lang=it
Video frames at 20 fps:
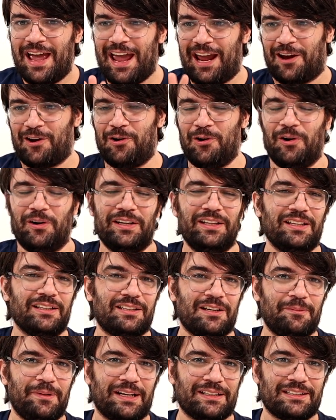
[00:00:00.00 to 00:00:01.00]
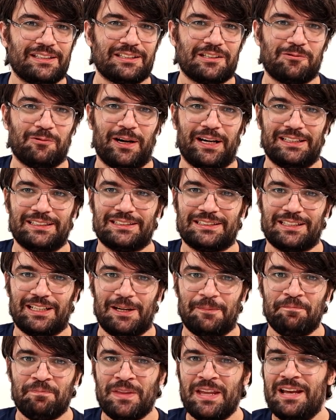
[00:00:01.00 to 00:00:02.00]
Ecco, in determinate
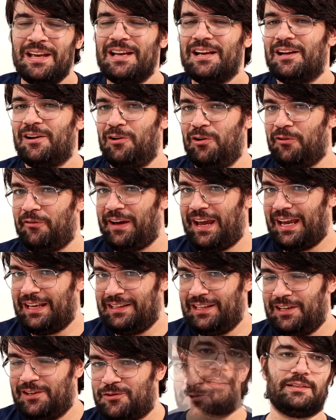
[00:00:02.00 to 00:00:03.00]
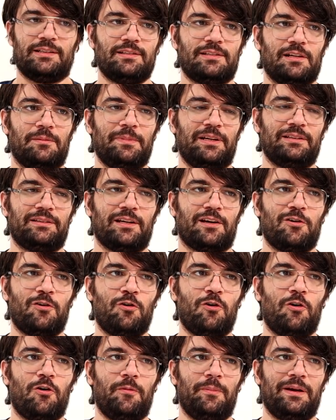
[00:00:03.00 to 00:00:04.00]
sequenze lo vedi, essenzialmente
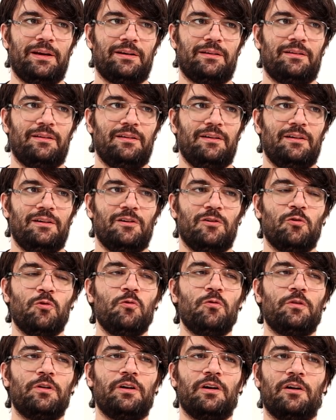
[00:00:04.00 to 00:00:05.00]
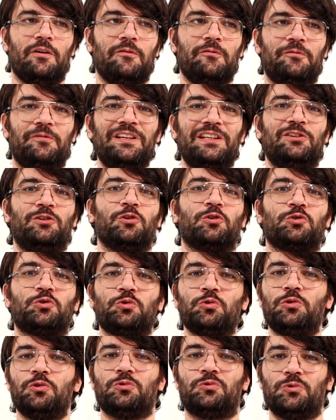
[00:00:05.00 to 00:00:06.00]
come un video
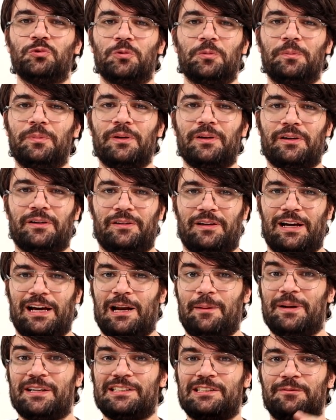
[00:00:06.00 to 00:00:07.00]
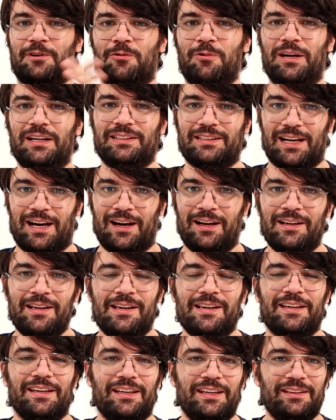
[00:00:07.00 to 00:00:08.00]
su YouTube alla massima
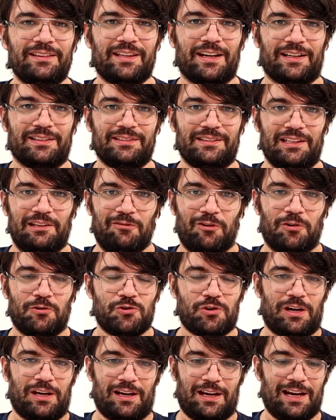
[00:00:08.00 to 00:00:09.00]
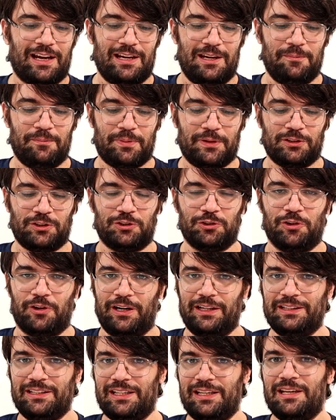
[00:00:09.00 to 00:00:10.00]
qualità interattivo, cioè hai
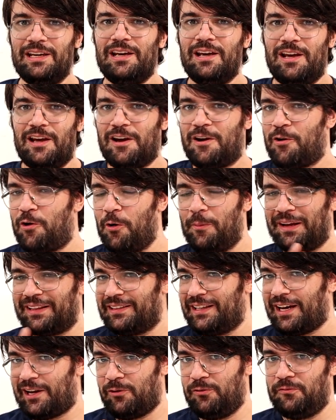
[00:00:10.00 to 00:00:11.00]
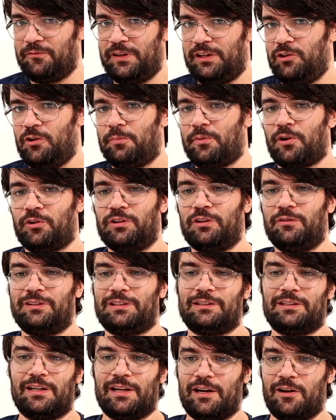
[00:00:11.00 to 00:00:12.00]
l'impressione di comandare un video, però
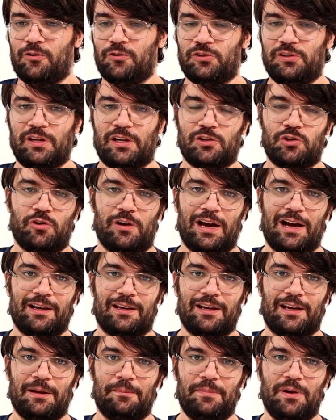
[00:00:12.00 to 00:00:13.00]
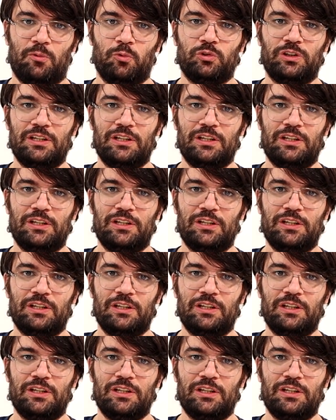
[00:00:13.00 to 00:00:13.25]
dovete tenere in considerazione anche che abbiamo